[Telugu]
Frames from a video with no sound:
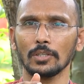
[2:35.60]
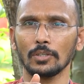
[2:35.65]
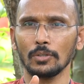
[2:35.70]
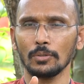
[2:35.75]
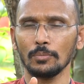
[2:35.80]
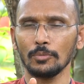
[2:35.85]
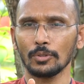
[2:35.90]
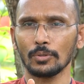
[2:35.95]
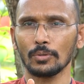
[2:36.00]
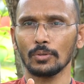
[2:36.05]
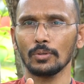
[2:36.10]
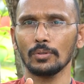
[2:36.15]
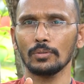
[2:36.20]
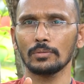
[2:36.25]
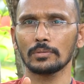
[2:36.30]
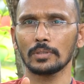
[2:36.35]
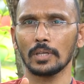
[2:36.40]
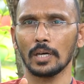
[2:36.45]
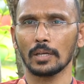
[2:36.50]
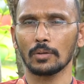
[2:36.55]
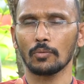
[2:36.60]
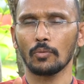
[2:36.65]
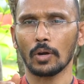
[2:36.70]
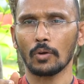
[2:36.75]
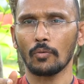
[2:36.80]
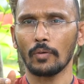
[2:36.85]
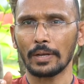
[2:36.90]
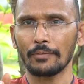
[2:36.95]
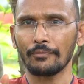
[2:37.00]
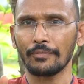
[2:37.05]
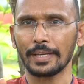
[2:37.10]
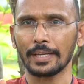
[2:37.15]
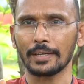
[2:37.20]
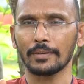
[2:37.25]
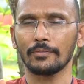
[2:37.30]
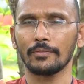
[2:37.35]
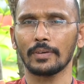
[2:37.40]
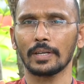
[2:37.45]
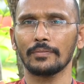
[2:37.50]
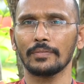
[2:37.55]
రెండు మూడు రోజులు నాలుగు ఒక వన్ వీక్
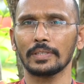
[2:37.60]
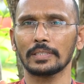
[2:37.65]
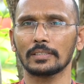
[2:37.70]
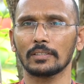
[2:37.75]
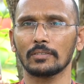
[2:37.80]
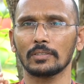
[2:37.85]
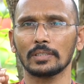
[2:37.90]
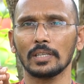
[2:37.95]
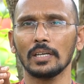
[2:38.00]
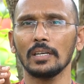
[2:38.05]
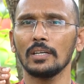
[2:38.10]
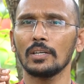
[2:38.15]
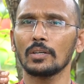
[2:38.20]
వన్ వీక్ తర్వాత